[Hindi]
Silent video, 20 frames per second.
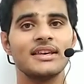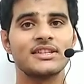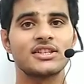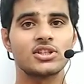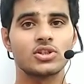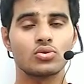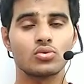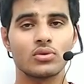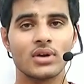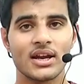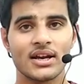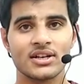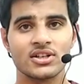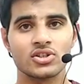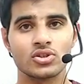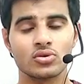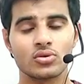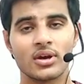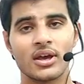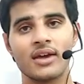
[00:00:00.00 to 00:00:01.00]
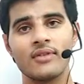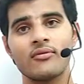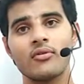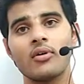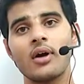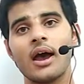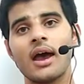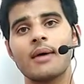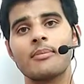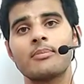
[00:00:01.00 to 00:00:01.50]
स्टूडेंट्स जो है
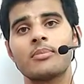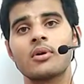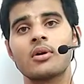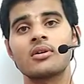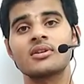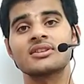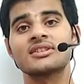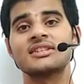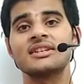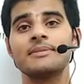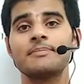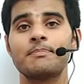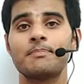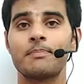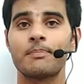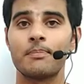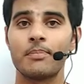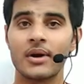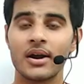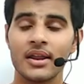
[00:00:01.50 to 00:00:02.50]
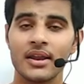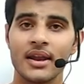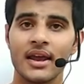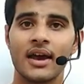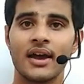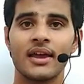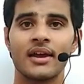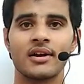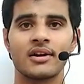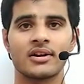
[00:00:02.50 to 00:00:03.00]
वो एब्रॉड से पढ़ने
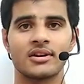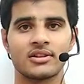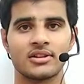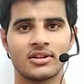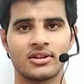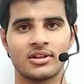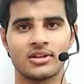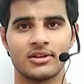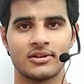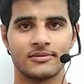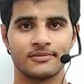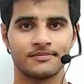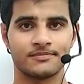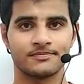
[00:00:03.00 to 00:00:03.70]
आया करते थे